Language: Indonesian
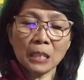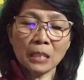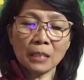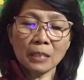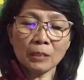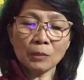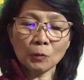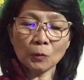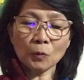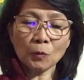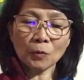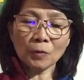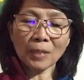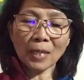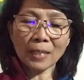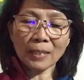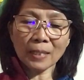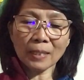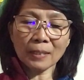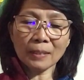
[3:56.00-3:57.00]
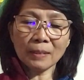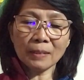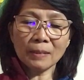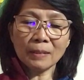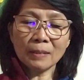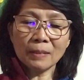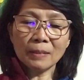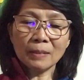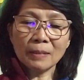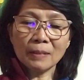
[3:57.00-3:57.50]
keturunan
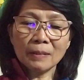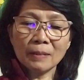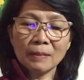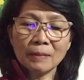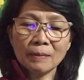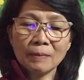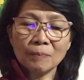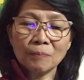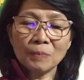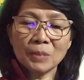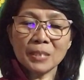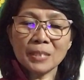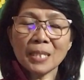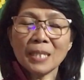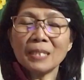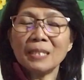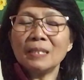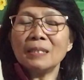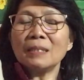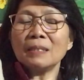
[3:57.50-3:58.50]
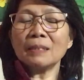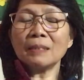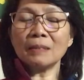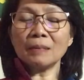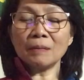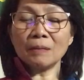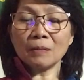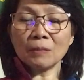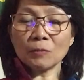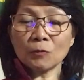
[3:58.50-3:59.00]
menjadi
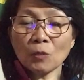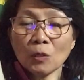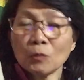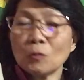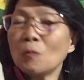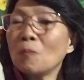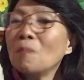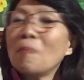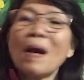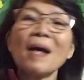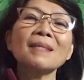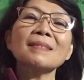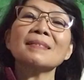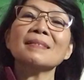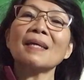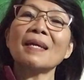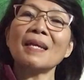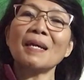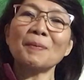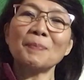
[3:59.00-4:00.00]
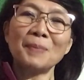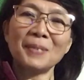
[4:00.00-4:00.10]
suatu bangsa yang